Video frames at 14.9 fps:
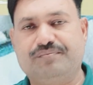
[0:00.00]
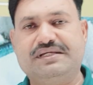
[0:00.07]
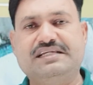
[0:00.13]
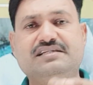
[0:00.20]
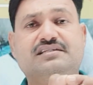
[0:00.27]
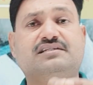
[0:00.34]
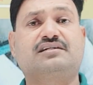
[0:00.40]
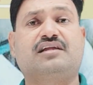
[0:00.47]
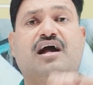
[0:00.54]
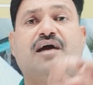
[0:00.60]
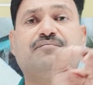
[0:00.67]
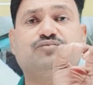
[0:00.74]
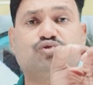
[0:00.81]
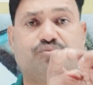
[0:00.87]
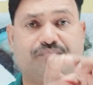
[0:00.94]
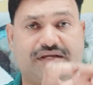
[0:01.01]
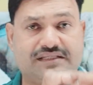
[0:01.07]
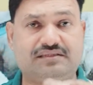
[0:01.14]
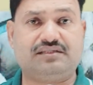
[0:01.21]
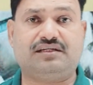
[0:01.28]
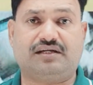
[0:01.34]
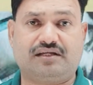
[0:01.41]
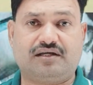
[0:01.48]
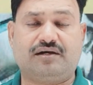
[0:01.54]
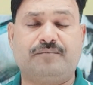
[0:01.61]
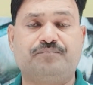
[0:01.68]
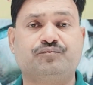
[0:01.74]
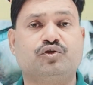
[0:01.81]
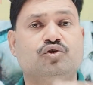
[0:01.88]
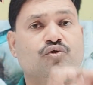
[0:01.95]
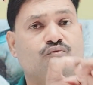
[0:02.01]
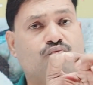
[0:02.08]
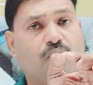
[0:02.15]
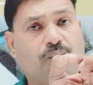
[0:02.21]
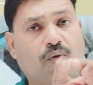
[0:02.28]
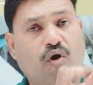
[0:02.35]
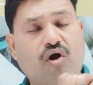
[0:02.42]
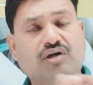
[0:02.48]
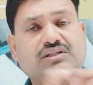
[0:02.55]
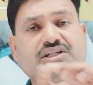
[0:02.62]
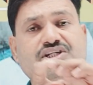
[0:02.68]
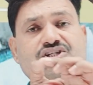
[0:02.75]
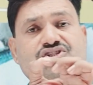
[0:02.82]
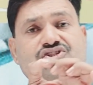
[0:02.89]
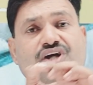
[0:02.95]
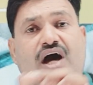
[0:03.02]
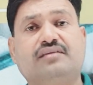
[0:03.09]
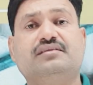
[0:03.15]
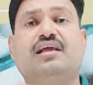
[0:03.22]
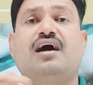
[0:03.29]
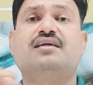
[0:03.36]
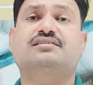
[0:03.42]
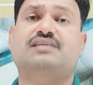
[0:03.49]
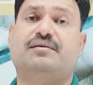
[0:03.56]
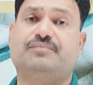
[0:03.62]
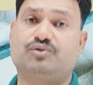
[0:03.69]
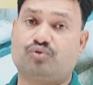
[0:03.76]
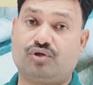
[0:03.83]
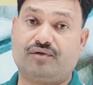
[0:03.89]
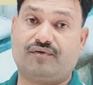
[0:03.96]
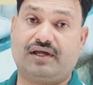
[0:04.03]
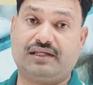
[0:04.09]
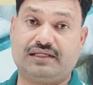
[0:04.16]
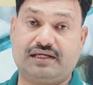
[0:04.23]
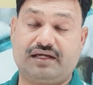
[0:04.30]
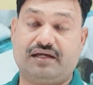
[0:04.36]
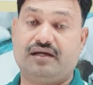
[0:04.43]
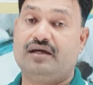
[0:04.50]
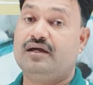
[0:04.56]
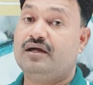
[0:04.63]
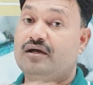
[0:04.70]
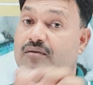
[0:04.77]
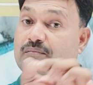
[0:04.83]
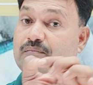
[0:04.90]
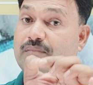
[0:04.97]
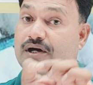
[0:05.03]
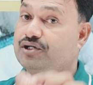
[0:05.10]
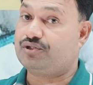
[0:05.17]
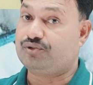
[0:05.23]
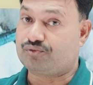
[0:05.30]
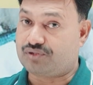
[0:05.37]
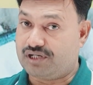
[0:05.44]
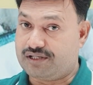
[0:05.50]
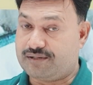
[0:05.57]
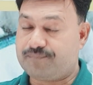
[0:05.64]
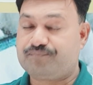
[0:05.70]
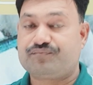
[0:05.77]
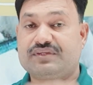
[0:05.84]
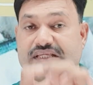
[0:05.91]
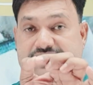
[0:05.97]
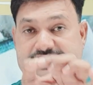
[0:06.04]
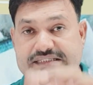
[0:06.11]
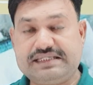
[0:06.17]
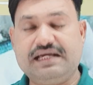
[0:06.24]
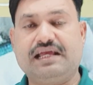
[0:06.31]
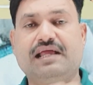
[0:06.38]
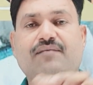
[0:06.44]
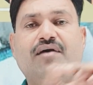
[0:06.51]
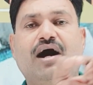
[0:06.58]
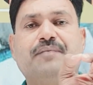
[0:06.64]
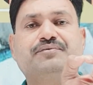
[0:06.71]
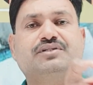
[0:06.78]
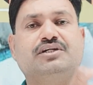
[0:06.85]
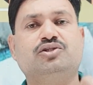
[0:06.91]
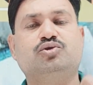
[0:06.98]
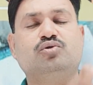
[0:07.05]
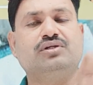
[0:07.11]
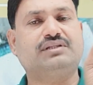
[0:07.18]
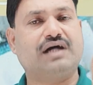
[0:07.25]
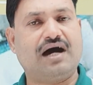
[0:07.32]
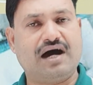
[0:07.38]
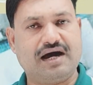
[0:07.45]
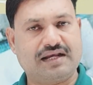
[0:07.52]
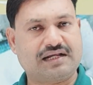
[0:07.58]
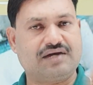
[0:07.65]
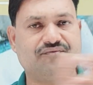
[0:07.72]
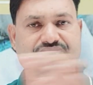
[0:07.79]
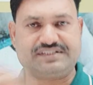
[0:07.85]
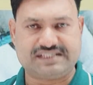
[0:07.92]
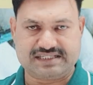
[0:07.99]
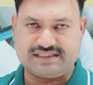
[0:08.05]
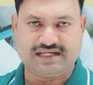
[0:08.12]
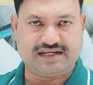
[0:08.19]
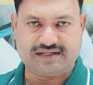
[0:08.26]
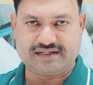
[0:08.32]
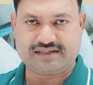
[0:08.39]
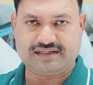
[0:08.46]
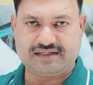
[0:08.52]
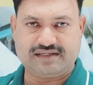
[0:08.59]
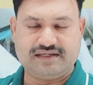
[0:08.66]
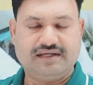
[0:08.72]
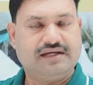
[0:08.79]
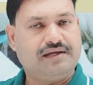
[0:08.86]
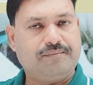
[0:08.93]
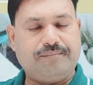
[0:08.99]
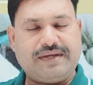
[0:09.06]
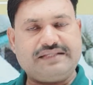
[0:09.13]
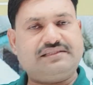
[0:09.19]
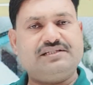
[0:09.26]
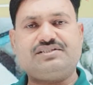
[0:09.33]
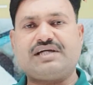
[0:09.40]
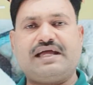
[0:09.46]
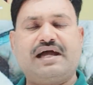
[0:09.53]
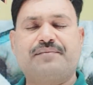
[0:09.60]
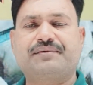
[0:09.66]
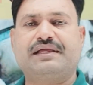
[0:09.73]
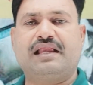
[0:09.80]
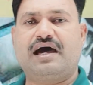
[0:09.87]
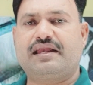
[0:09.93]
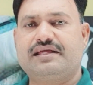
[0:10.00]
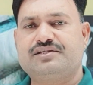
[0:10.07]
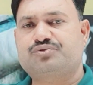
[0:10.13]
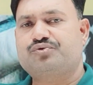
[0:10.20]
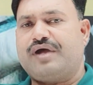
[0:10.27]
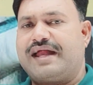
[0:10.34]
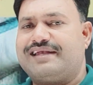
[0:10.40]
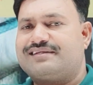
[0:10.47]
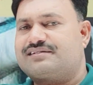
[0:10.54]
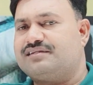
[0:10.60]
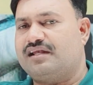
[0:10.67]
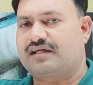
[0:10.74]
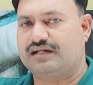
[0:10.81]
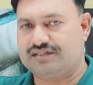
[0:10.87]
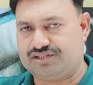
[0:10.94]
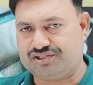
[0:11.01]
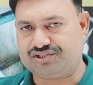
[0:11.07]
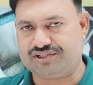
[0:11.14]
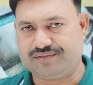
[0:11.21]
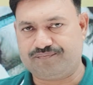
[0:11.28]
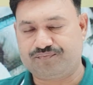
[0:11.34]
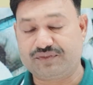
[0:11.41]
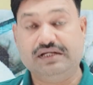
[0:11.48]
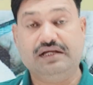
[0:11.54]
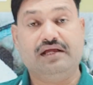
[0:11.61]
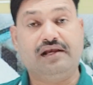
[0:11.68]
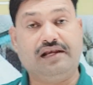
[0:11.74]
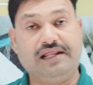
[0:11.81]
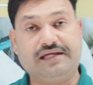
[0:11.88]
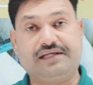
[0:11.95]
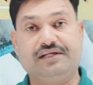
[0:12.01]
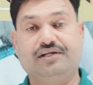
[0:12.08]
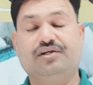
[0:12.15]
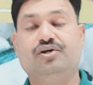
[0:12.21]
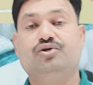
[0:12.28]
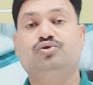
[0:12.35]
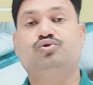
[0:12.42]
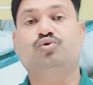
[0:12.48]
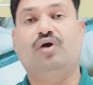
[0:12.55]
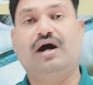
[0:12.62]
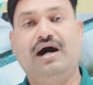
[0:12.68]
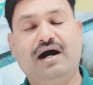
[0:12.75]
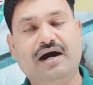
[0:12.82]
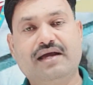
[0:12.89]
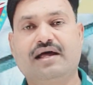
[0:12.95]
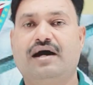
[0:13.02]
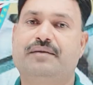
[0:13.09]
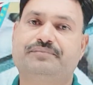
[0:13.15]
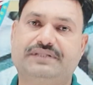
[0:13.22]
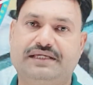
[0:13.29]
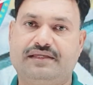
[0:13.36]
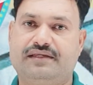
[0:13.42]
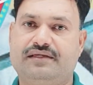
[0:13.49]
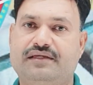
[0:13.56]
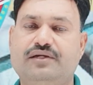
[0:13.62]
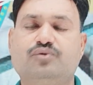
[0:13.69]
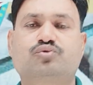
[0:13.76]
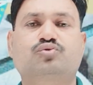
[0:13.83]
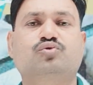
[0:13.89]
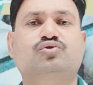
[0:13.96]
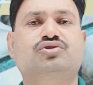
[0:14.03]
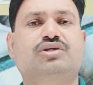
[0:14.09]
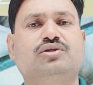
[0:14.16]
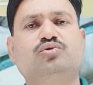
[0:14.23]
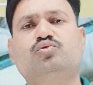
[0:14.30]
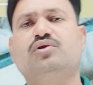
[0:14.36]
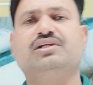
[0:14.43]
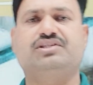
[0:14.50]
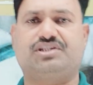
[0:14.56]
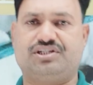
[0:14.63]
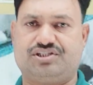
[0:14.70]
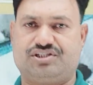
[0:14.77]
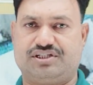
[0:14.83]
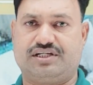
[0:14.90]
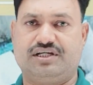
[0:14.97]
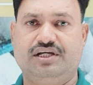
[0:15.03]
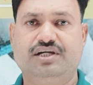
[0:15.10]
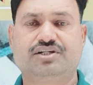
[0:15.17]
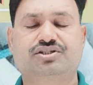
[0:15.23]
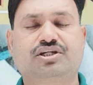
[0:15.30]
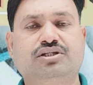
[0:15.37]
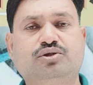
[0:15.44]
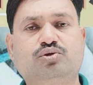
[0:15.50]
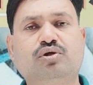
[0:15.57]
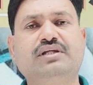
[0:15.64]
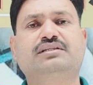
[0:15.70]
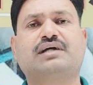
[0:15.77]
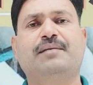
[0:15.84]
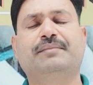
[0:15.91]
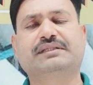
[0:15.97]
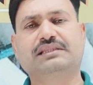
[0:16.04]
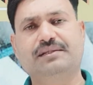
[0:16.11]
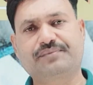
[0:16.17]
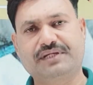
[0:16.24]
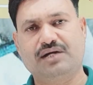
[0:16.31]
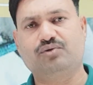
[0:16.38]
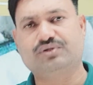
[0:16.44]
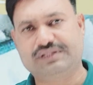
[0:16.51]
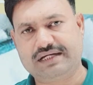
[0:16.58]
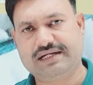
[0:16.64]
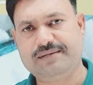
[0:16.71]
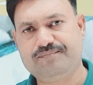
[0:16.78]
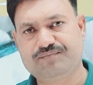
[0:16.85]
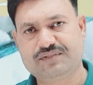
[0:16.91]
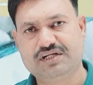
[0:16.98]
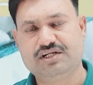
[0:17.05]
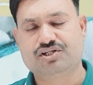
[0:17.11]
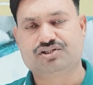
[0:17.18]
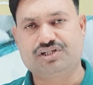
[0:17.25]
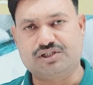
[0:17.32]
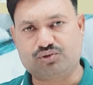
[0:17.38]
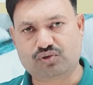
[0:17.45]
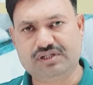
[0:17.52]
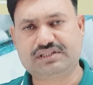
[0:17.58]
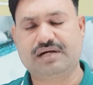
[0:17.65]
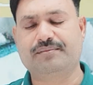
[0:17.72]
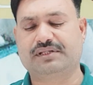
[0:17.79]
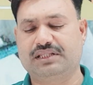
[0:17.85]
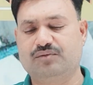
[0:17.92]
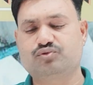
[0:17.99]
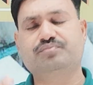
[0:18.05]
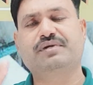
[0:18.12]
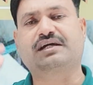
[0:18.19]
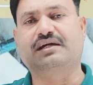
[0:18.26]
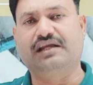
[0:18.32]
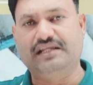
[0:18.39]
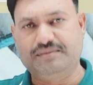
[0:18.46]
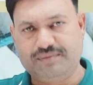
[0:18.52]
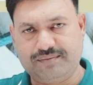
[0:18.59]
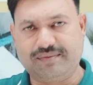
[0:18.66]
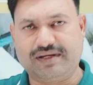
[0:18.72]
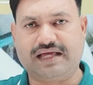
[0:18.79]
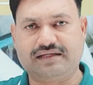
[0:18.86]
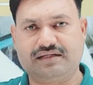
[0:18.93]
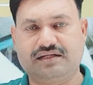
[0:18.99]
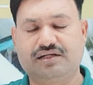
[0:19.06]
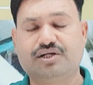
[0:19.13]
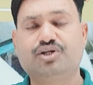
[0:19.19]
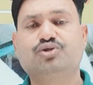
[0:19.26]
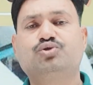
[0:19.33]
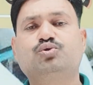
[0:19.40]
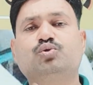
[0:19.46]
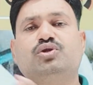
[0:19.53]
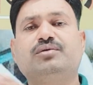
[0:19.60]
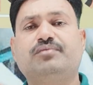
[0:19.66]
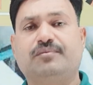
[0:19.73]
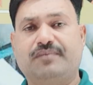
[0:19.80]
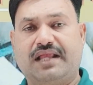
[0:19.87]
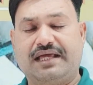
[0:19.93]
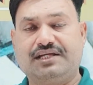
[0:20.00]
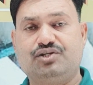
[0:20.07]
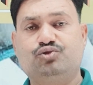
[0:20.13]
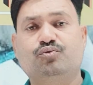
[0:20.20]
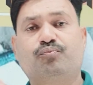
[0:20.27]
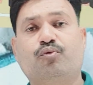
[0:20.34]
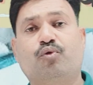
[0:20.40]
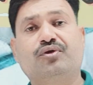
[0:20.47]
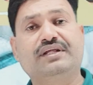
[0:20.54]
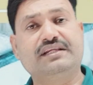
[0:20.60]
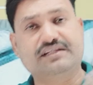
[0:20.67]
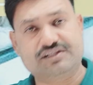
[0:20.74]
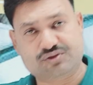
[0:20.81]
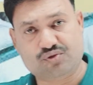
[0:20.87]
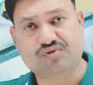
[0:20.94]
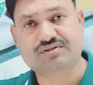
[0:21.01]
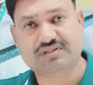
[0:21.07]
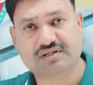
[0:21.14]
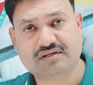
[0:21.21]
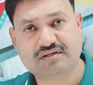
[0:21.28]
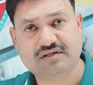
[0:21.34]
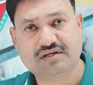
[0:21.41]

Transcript: बीस ग्राम जो मेथी है ना वो बहुत ही शानदार साबित होने वाली है बकरियों के लिए इसके अलावा आप संतुलित आहार का विशेष ध्यान रखिए मेथी चाय आप खिला रहे हैं इसको एडिशनल कर दीजिए लेकिन जो आहार आप दे रहे हैं उसको संतुलित कीजिए संतुलित का मतलब क्या होता है संतुलित का मतलब उसमें खली भी मिलाइए चूरी भी मिलाइए जो प्रोटीन के सोर्स हैं